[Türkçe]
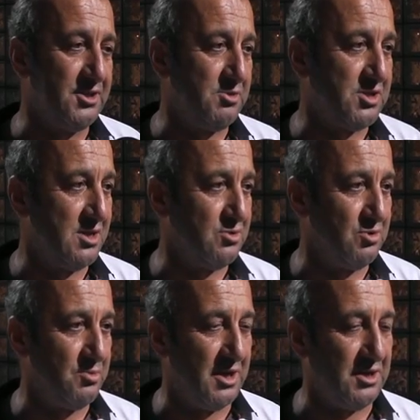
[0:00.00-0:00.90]
için de bir şans
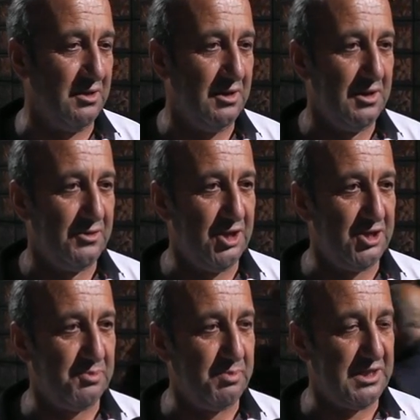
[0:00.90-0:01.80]
olur. Belki
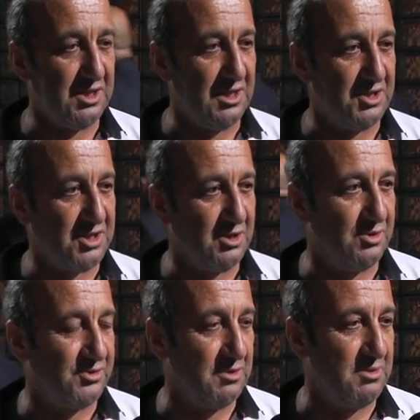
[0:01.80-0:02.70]
değişik bir şeyler çıkar
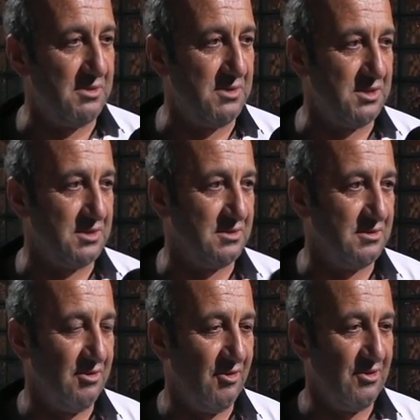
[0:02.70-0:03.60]
ortaya bilemeyiz.
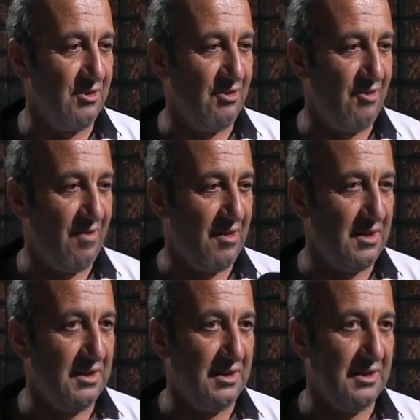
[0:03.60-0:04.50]
Skor tahmini?
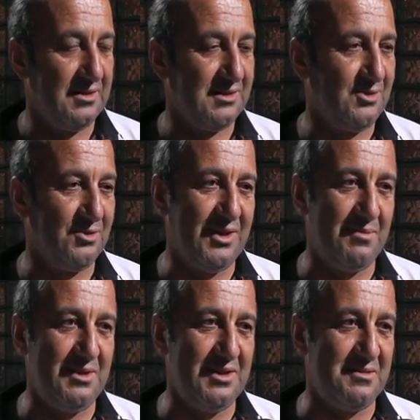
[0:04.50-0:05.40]
skor
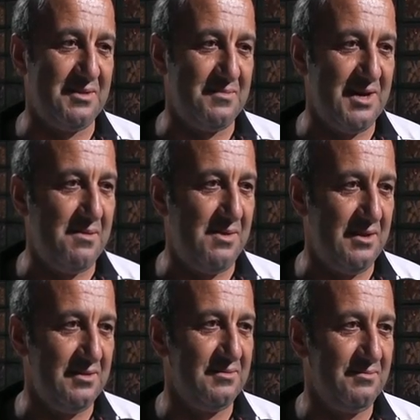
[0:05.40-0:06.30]
tahmin edemem ya
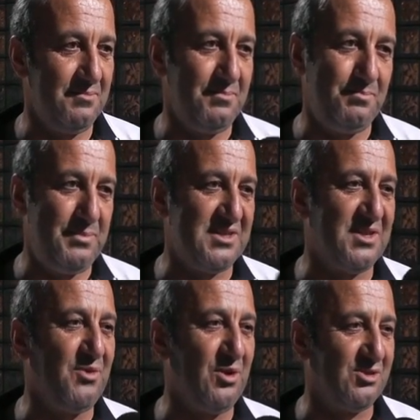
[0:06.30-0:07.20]
ama Yeneceğiz.
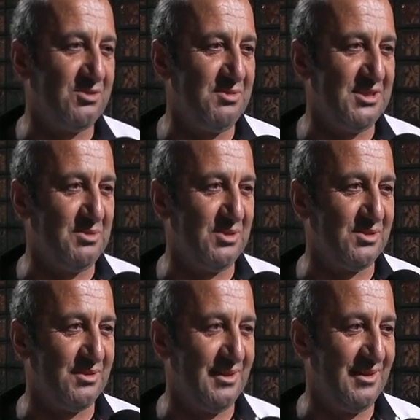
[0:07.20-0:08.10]
0 olsun bizim olsun